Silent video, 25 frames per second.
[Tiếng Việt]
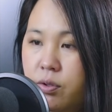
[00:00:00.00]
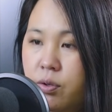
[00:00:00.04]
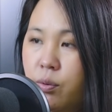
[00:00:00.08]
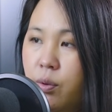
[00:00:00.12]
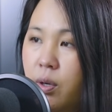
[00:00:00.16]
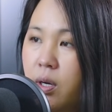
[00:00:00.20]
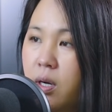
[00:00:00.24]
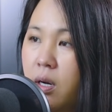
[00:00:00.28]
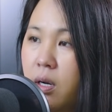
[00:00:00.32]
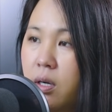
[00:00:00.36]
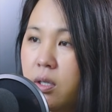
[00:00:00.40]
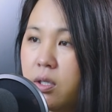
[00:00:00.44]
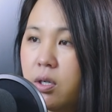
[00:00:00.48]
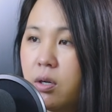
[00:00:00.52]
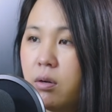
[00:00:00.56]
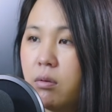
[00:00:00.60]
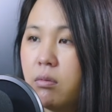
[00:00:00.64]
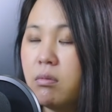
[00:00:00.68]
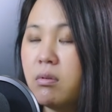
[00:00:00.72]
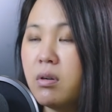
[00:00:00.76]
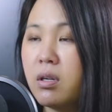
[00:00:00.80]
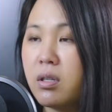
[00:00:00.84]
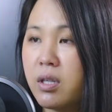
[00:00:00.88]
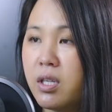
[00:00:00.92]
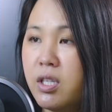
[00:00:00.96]
chúa lo thâu
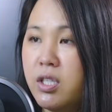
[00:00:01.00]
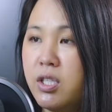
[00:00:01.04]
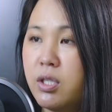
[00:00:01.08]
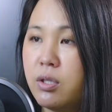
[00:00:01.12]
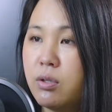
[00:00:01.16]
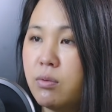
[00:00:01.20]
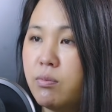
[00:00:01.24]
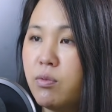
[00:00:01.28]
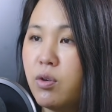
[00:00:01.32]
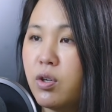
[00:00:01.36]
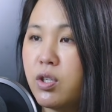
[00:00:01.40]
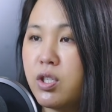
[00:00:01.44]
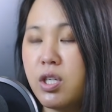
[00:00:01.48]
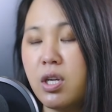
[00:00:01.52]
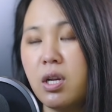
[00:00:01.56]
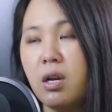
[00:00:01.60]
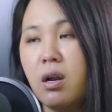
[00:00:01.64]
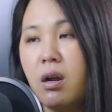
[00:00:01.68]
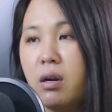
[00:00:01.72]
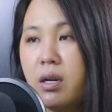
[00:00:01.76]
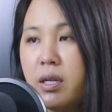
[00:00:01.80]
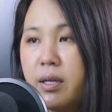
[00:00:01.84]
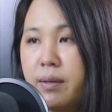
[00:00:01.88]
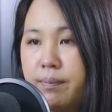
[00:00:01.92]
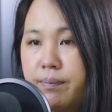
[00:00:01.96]
hơn lỡ tới chỉ tụm nhiều chỉ
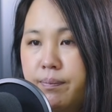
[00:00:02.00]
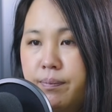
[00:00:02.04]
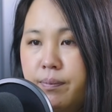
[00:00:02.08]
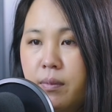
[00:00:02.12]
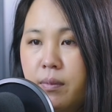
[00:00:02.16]
lo li